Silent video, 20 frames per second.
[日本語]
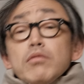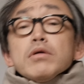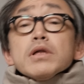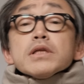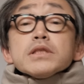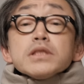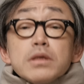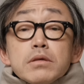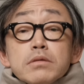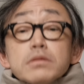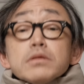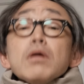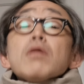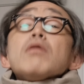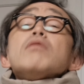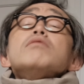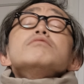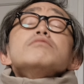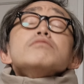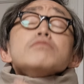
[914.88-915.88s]
うなっちゃうんです
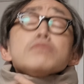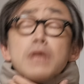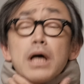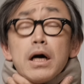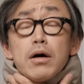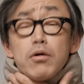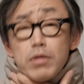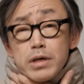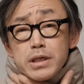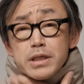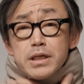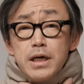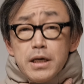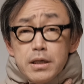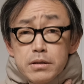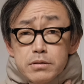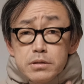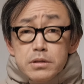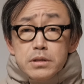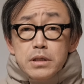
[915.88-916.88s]
よの顎引っか
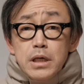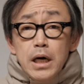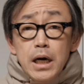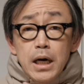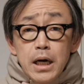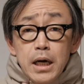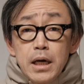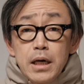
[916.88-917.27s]
かるっつうか